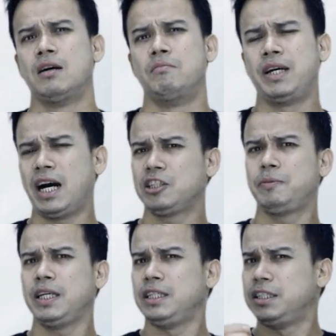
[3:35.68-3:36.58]
मैं आज
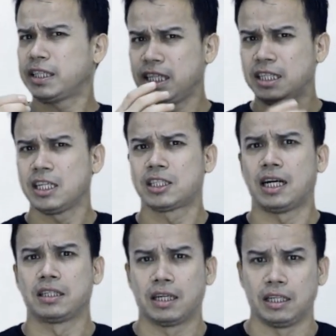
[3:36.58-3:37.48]
भी यकीन के
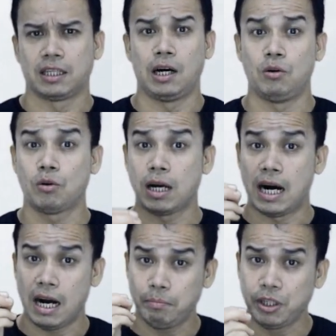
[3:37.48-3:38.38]
साथ कहता हूं और
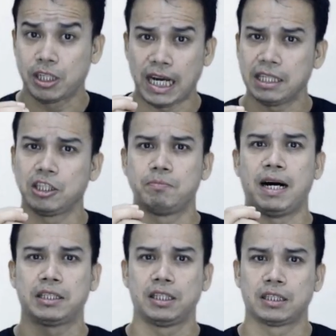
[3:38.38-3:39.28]
आप भी शायद इस
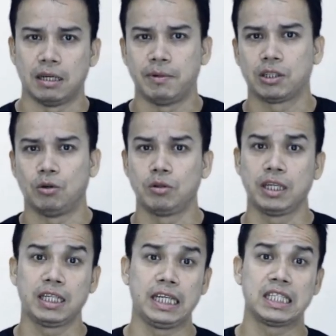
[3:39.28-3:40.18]
बात से सहमत
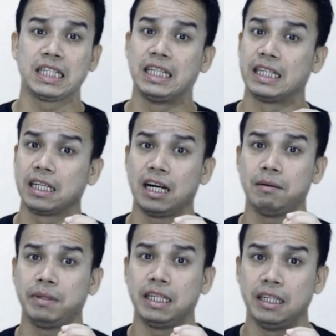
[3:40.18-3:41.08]
होंगे कि इस घटना
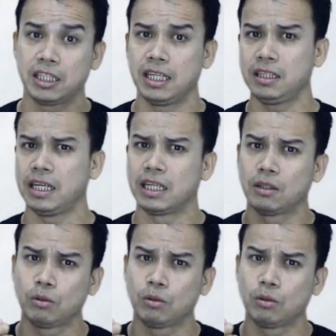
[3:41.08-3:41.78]
में निसंदेह